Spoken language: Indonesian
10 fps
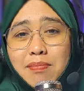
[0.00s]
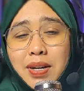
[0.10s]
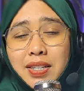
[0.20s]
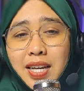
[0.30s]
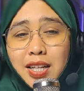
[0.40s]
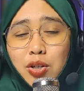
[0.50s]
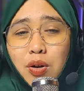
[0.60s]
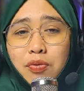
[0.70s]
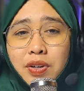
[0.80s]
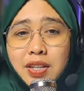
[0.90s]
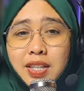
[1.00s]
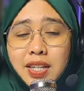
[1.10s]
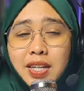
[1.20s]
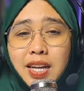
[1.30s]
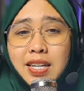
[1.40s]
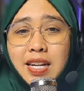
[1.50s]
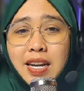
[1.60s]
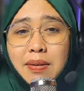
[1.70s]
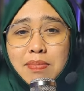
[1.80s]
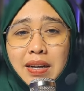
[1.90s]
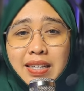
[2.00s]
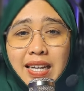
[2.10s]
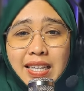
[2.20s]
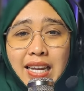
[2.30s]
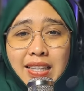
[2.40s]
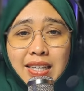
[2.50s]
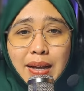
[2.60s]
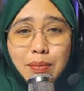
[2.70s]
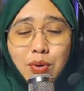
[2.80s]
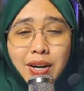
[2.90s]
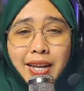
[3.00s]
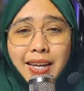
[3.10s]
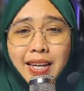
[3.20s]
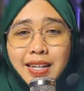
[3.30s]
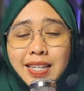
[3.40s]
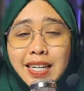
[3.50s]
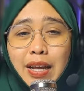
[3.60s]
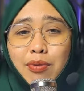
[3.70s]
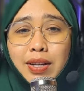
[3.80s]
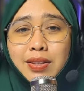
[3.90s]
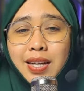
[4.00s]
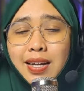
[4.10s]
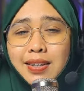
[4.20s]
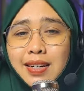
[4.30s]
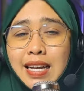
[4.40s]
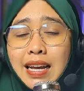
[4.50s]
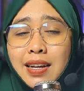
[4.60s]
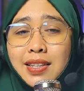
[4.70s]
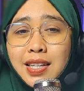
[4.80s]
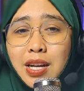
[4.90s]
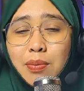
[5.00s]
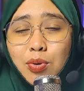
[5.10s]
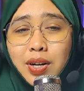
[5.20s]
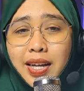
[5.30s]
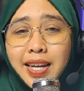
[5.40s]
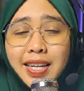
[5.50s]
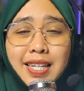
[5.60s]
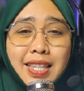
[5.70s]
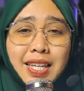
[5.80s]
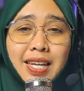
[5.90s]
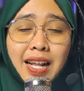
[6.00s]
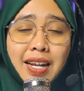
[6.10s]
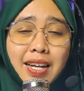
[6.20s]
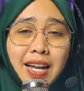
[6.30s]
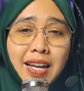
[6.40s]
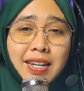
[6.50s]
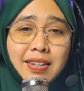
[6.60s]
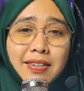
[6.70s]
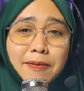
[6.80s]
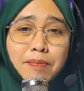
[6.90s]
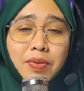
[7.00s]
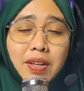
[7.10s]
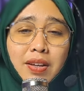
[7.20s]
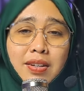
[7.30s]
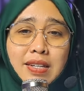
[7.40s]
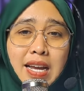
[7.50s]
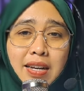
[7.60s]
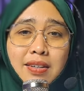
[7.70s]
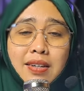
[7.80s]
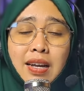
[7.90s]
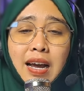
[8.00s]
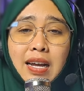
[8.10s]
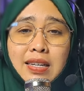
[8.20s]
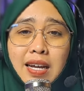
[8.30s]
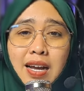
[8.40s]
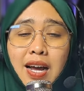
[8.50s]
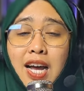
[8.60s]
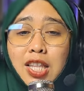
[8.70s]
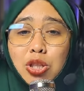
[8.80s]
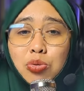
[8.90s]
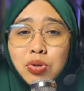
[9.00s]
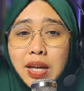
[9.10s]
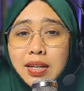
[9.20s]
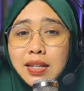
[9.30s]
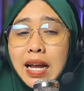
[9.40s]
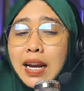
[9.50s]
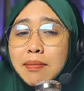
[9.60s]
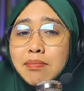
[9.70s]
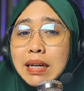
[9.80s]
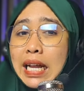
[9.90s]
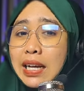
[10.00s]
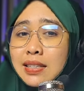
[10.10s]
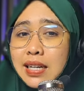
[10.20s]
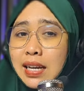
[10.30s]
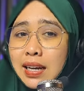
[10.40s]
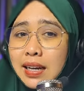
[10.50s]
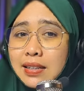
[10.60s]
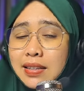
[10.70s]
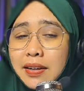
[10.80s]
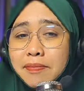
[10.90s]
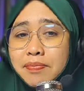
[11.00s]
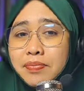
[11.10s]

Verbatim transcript: bagian tawaf ini adalah bagian yang tidak boleh dilewatkan, tidak boleh ditinggalkan dan ada aturan dalam melaksanakannya.